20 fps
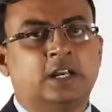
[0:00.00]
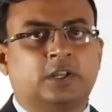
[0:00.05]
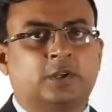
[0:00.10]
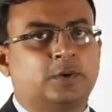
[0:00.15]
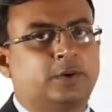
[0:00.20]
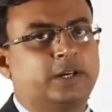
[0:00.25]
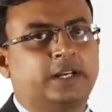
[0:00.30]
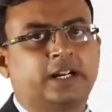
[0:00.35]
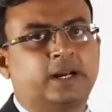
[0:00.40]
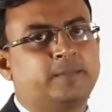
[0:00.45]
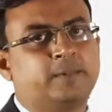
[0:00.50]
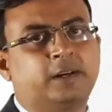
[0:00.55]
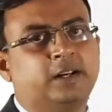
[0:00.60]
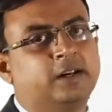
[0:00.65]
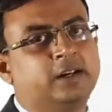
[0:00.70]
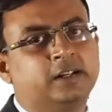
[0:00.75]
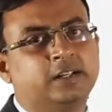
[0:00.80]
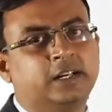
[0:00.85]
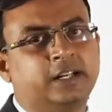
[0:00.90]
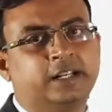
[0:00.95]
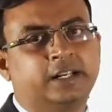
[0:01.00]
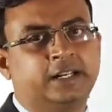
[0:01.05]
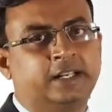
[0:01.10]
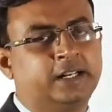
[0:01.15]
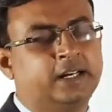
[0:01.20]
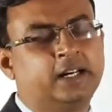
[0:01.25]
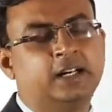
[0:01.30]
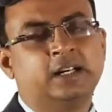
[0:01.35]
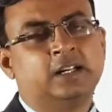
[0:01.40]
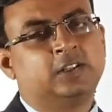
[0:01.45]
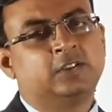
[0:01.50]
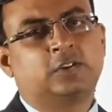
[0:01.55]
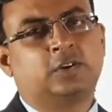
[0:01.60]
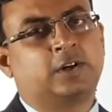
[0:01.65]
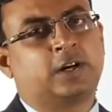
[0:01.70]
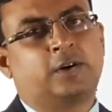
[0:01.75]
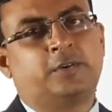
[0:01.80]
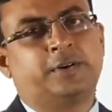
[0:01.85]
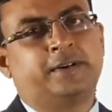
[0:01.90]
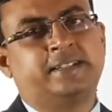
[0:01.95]
क्योंकि अगर आप लर्न करेंगे ना तो
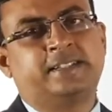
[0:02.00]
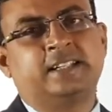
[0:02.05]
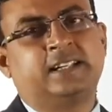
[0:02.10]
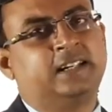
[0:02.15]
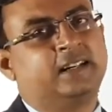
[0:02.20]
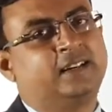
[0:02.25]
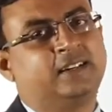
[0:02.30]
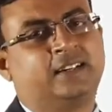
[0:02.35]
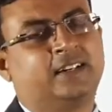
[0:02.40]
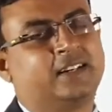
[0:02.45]
अकाउंटेंसी लर्न